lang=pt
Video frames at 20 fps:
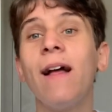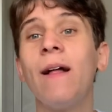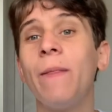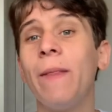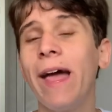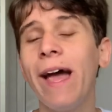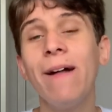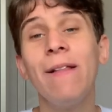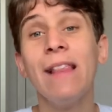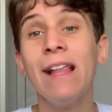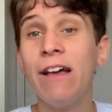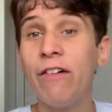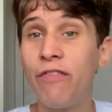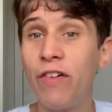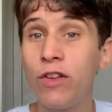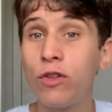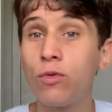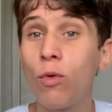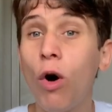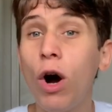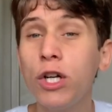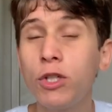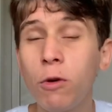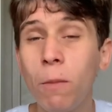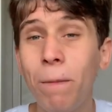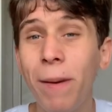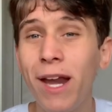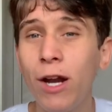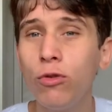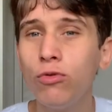né? Fez um ótimo
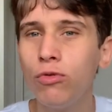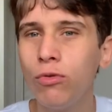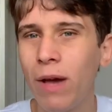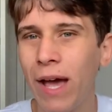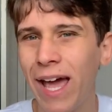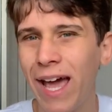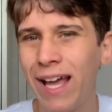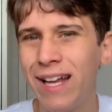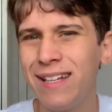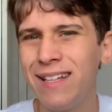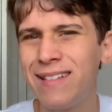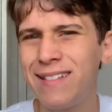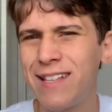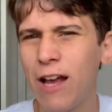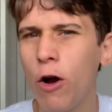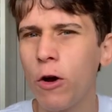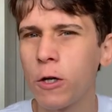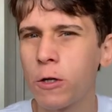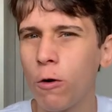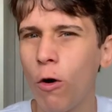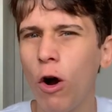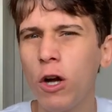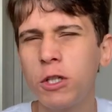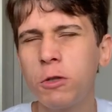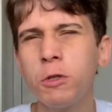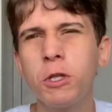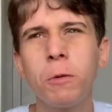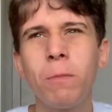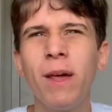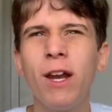período é, inicial,
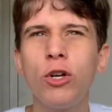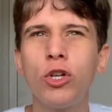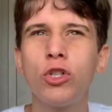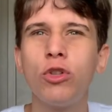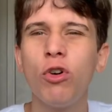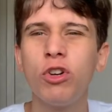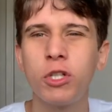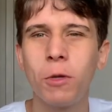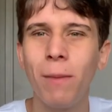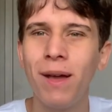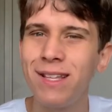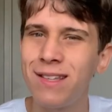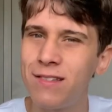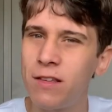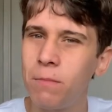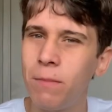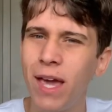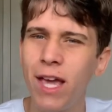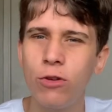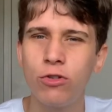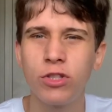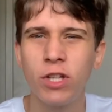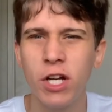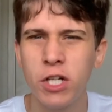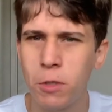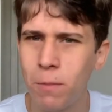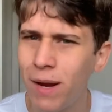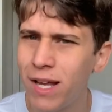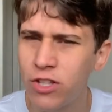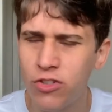ótimos primeiros dois meses e meio, três
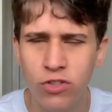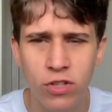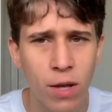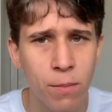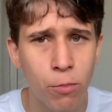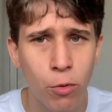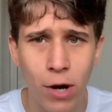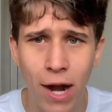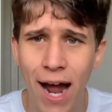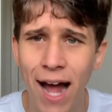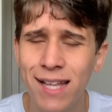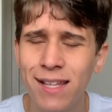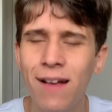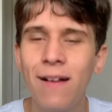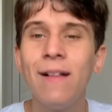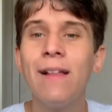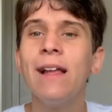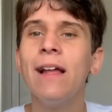meses de temporada.